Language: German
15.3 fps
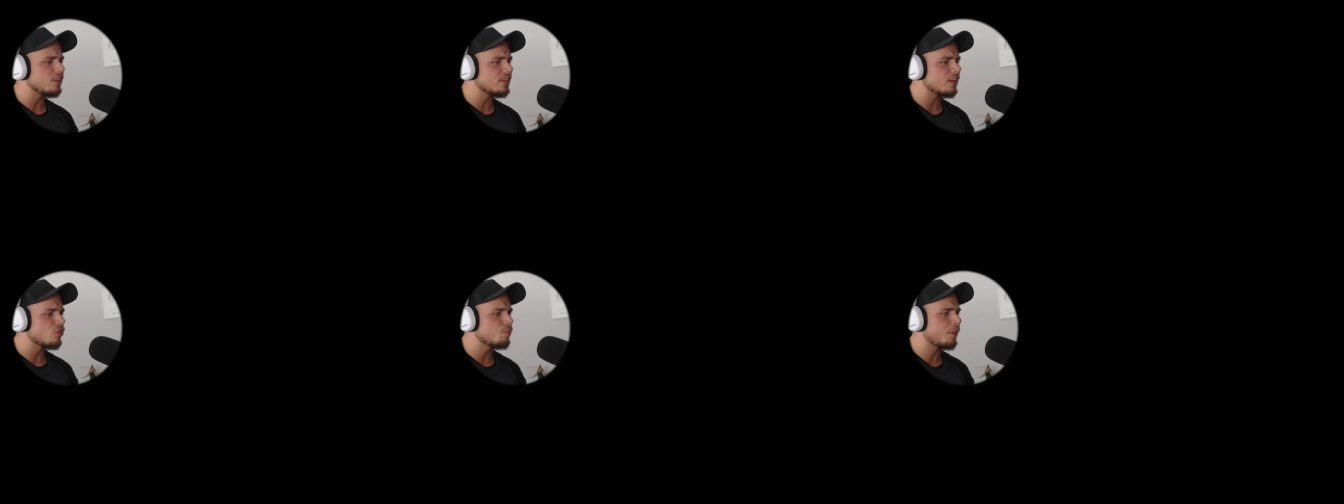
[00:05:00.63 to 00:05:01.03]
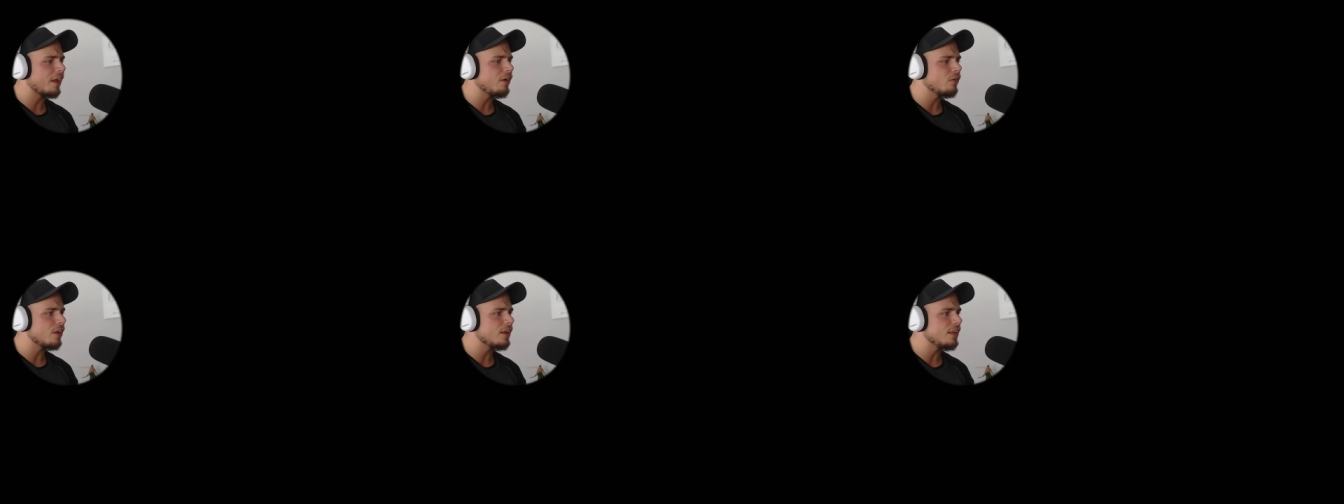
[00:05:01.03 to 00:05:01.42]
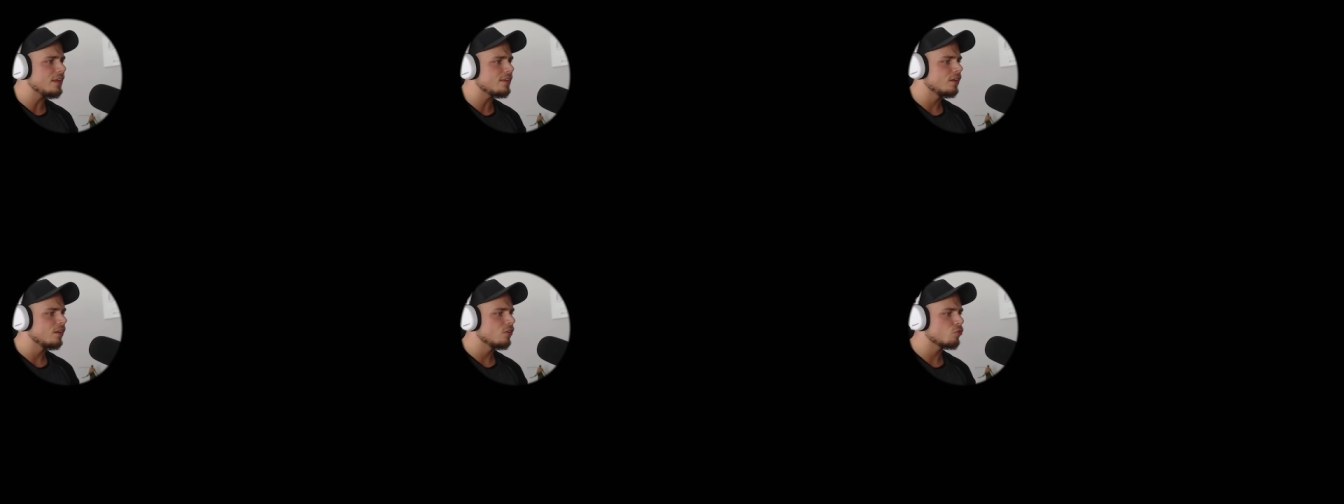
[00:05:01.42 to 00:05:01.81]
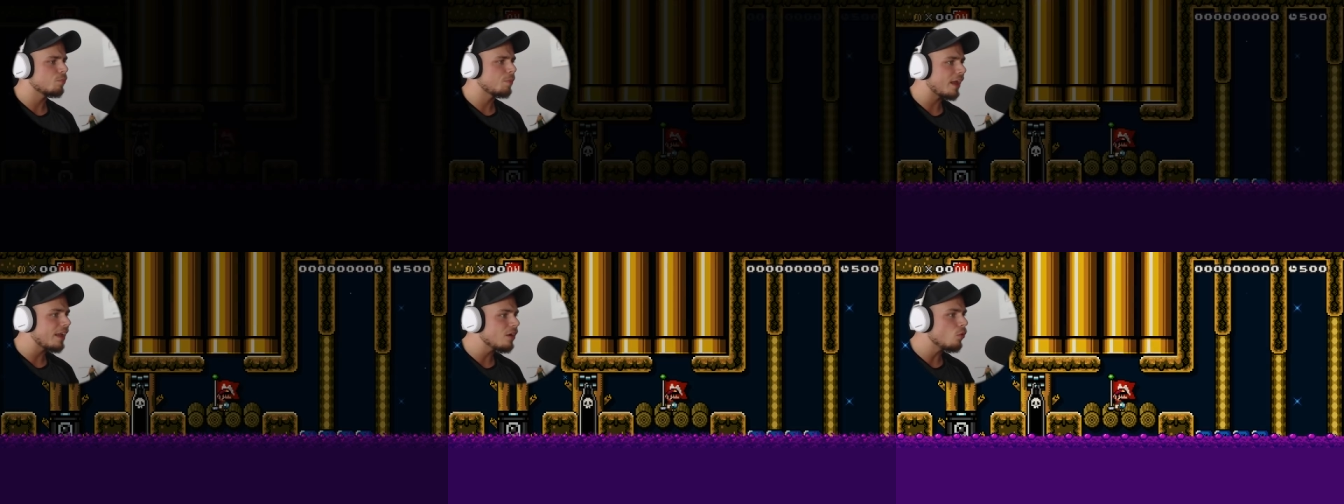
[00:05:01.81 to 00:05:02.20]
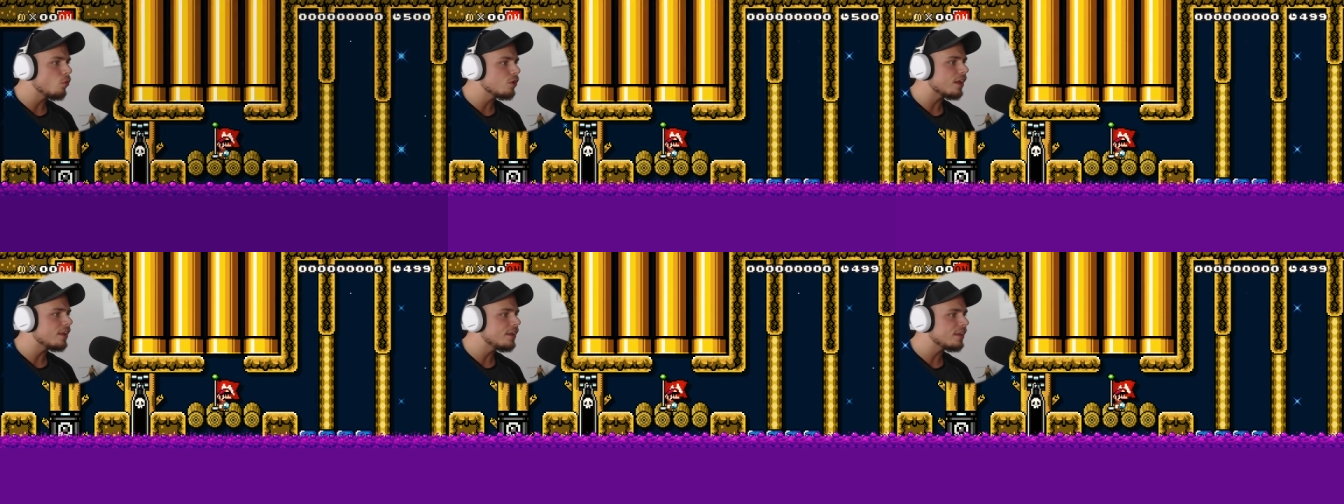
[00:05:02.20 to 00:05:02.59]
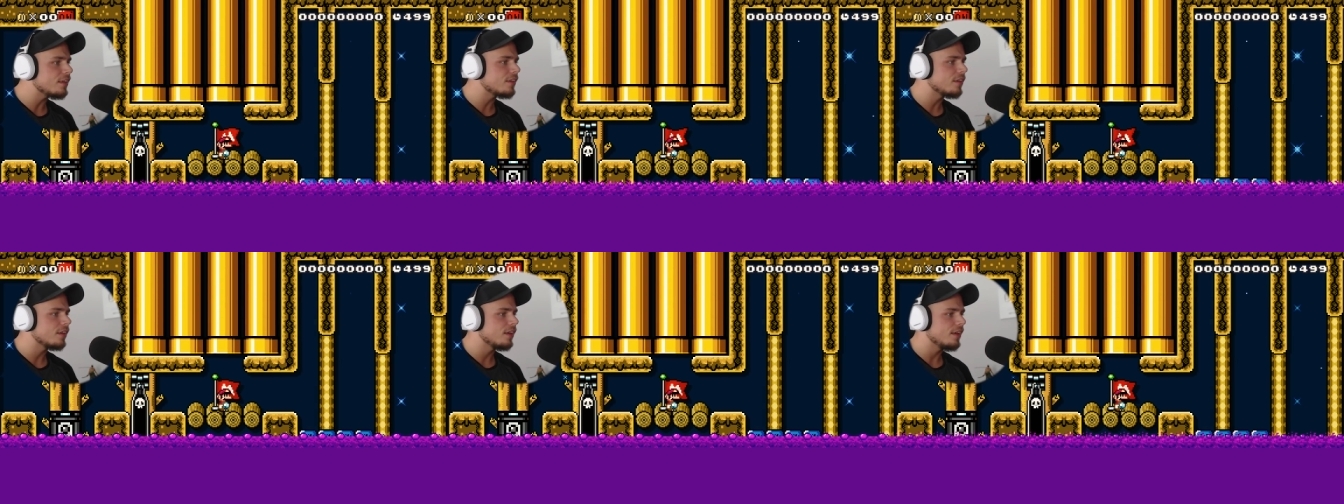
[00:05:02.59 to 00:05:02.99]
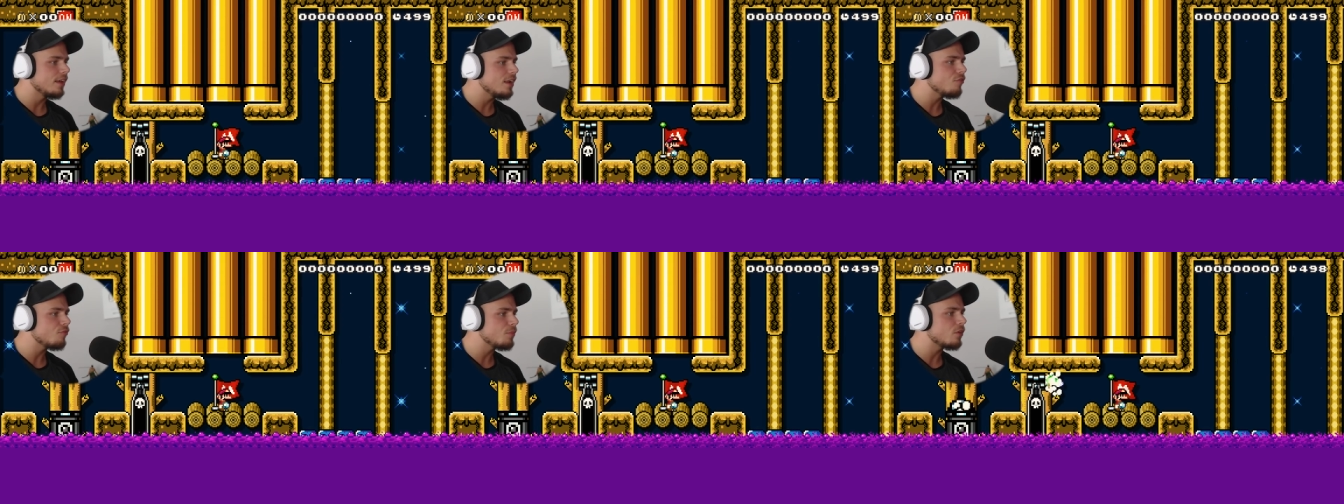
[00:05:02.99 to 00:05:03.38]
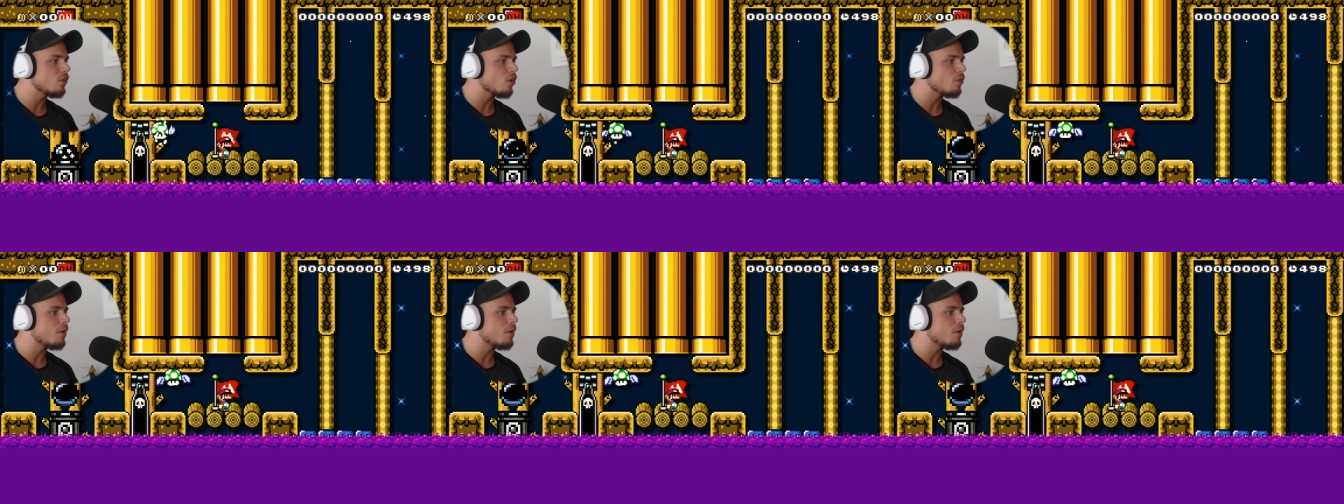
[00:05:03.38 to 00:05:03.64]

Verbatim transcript: jetzt springen oder nicht? Springen oder nicht? Hilf mir doch mal